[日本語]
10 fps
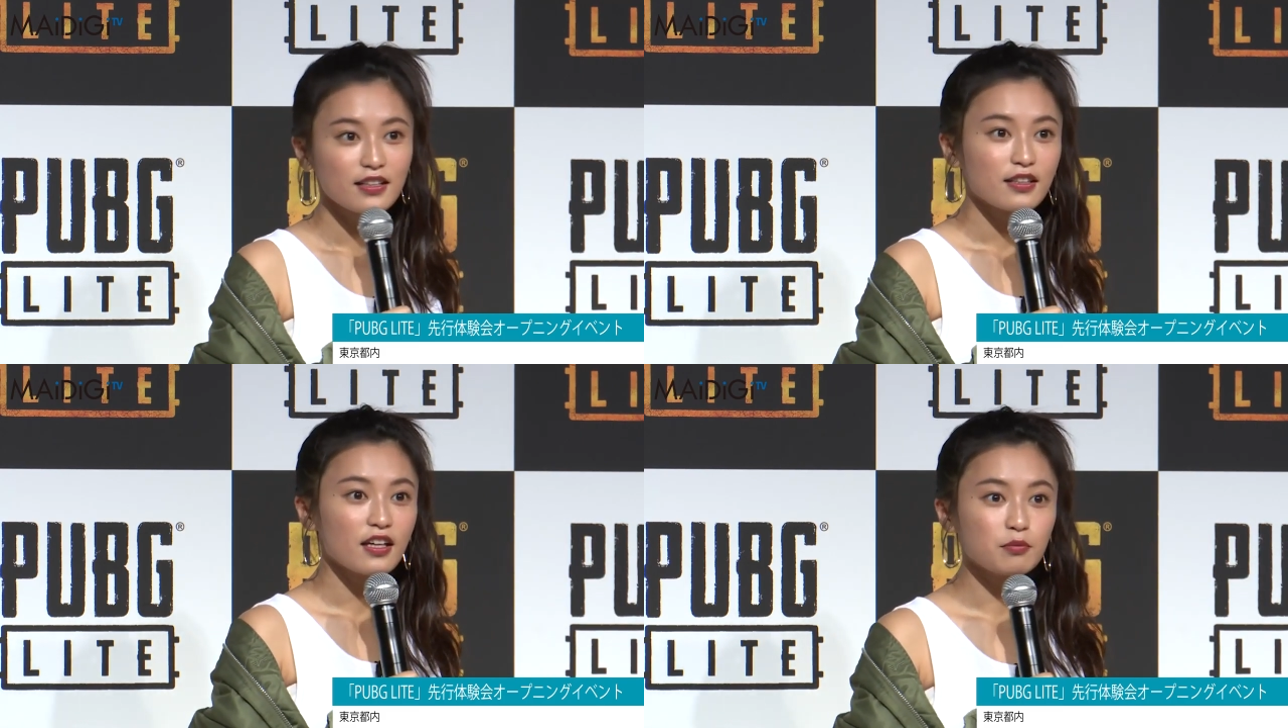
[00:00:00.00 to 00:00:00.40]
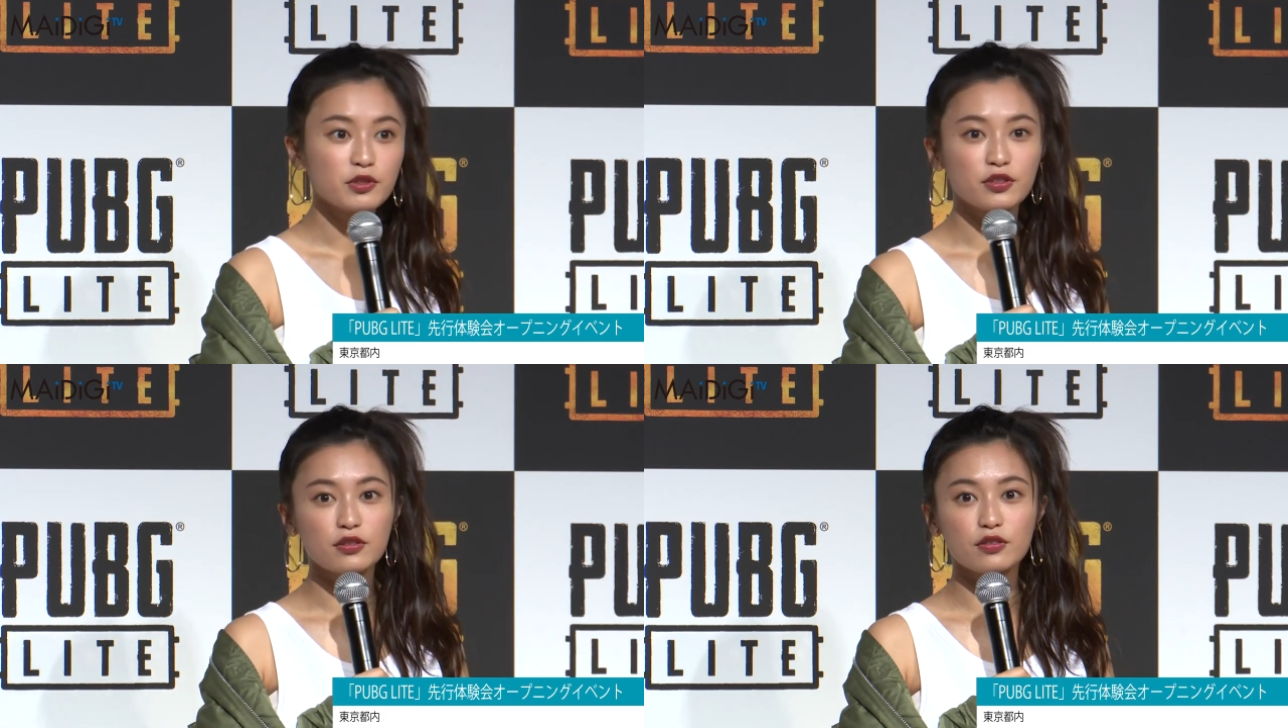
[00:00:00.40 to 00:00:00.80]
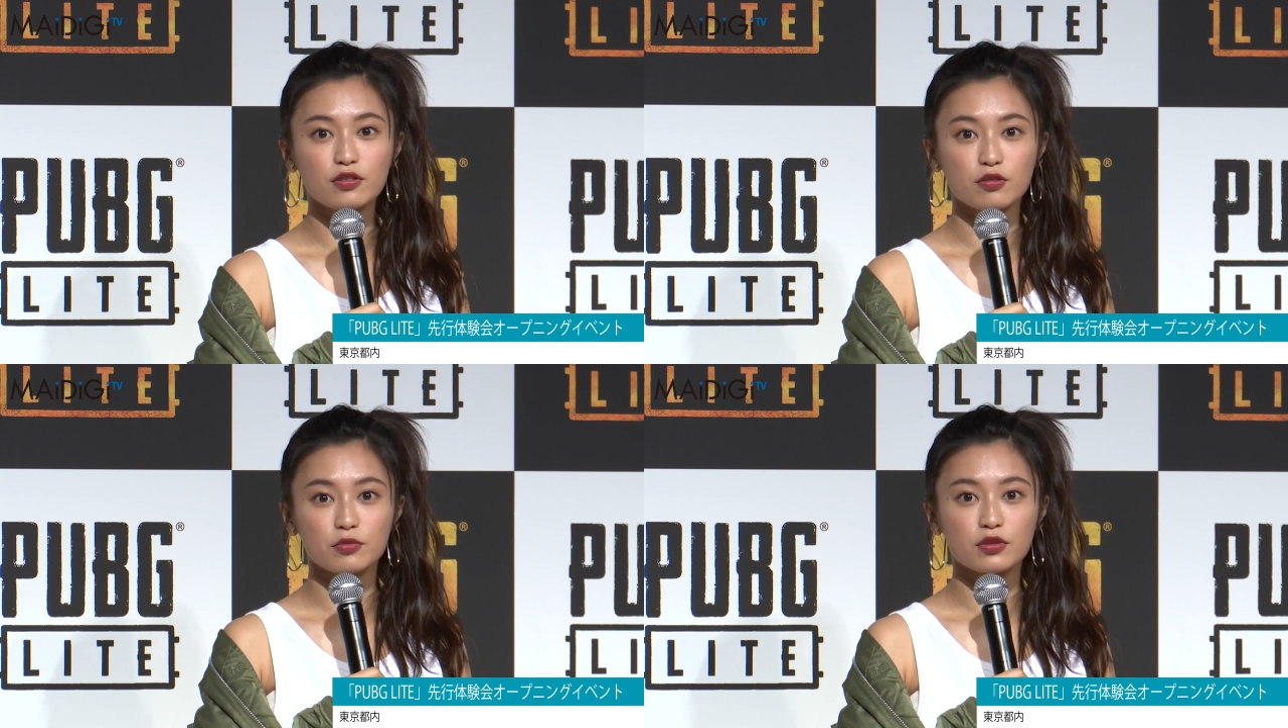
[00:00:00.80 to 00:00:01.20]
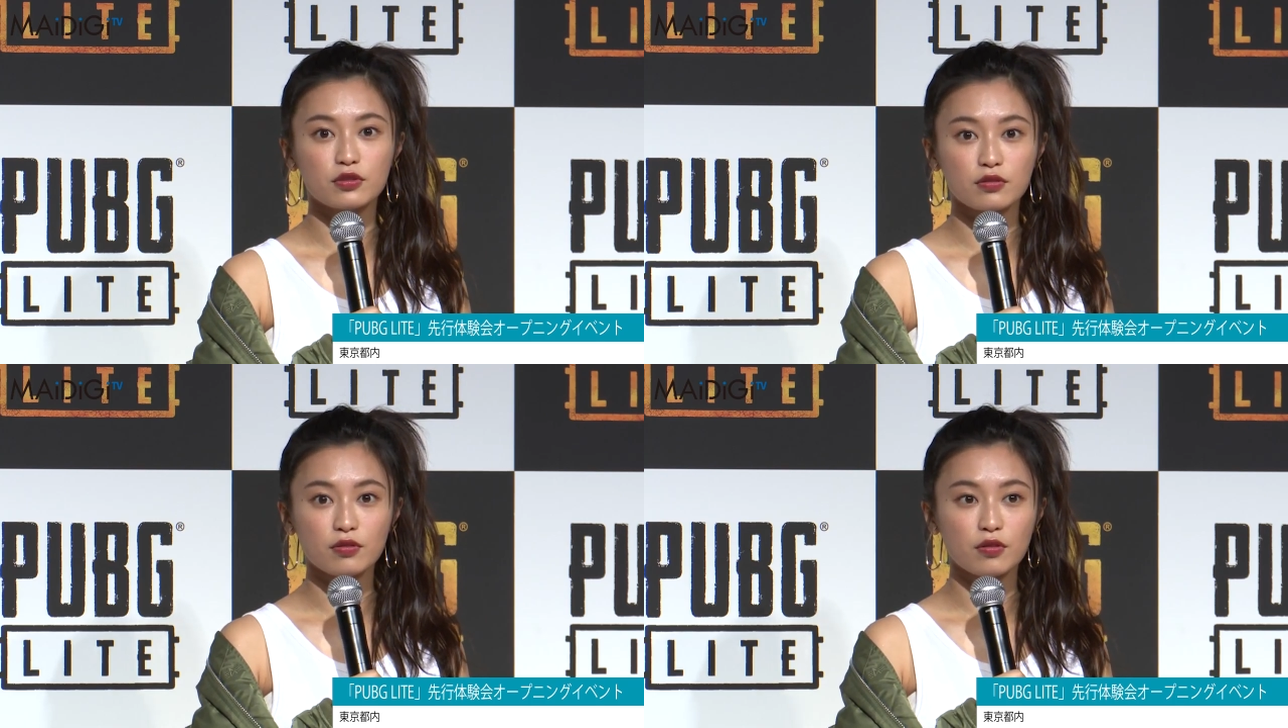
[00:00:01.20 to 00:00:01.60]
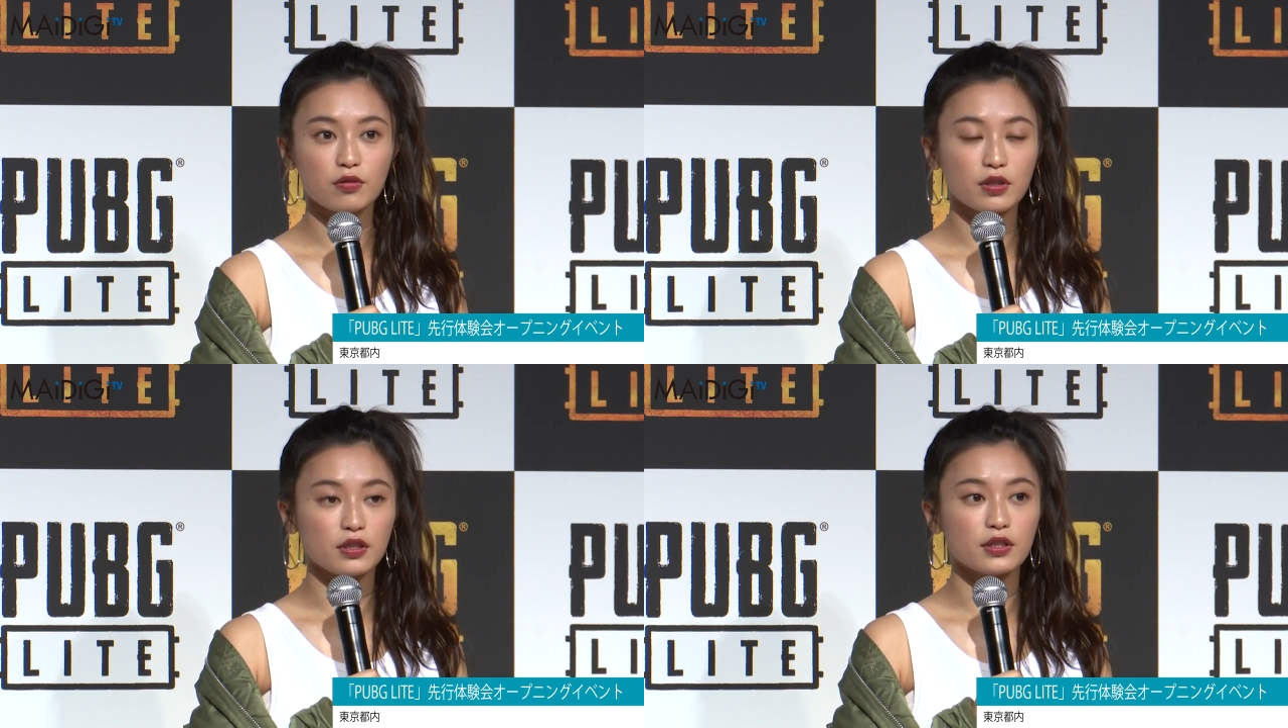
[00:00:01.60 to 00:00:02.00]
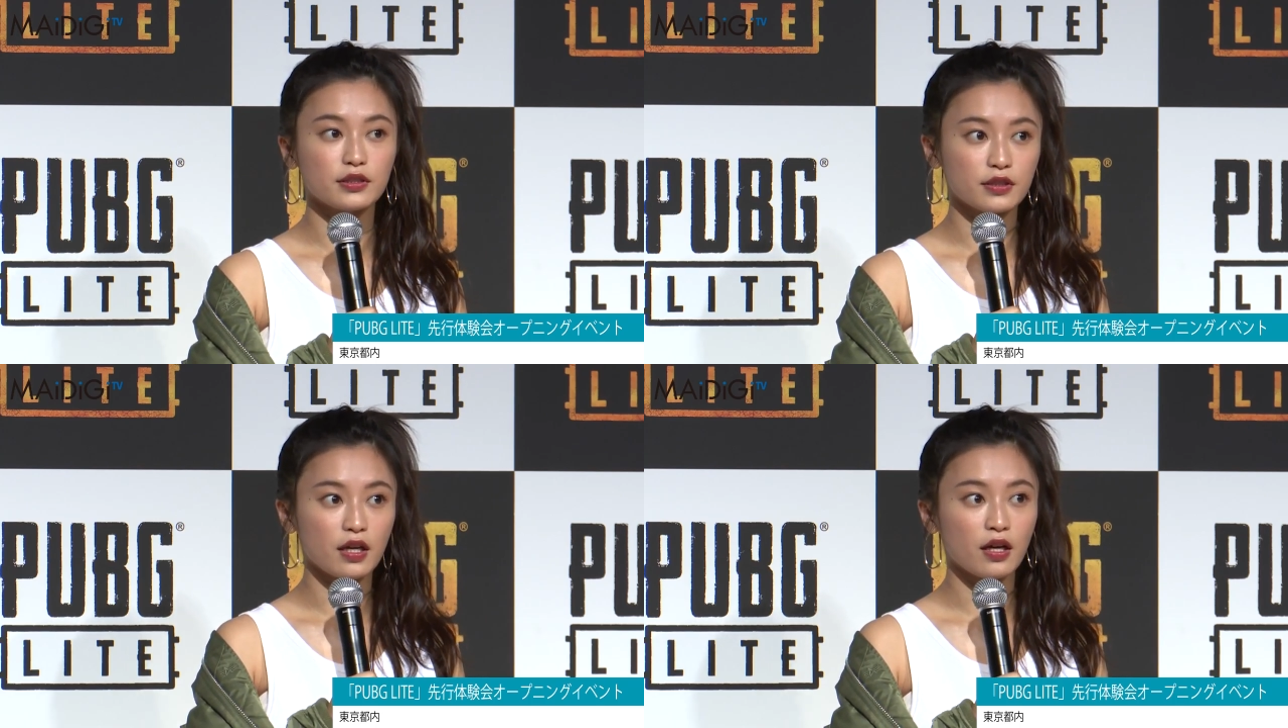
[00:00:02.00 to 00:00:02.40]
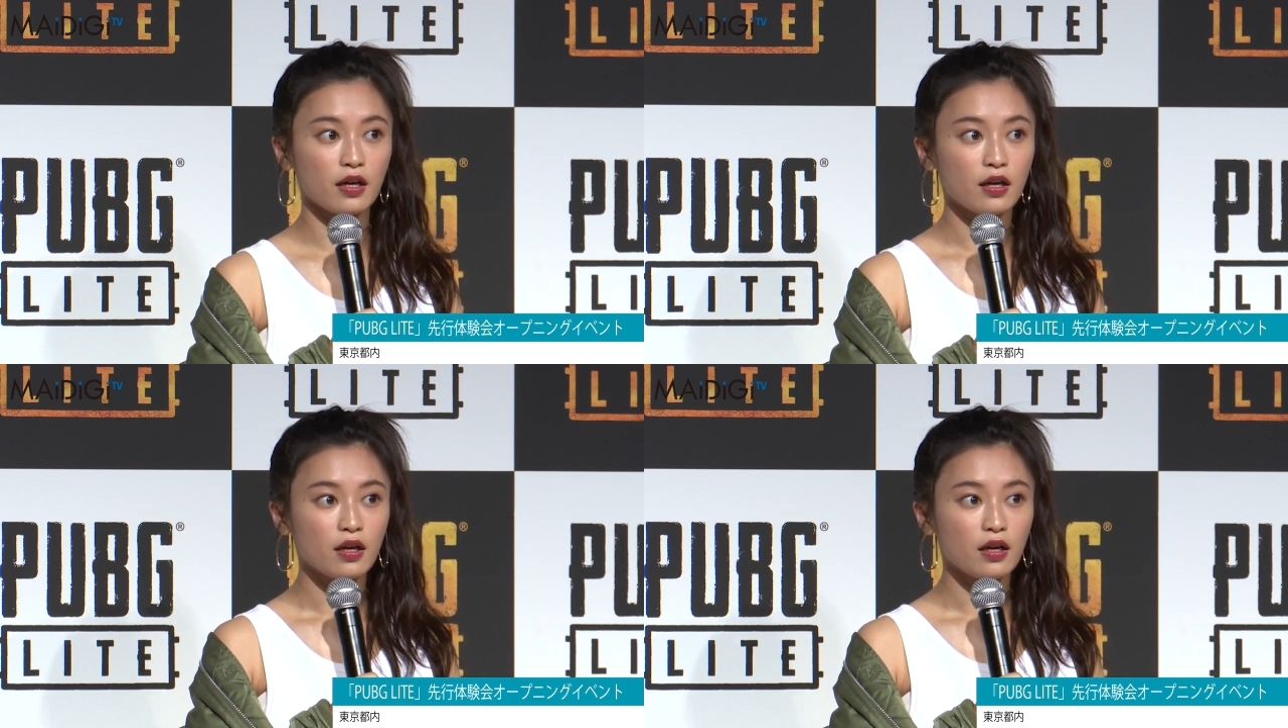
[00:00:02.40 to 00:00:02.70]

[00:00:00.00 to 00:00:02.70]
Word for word: ゲームするっていうのもすごい大きいですね。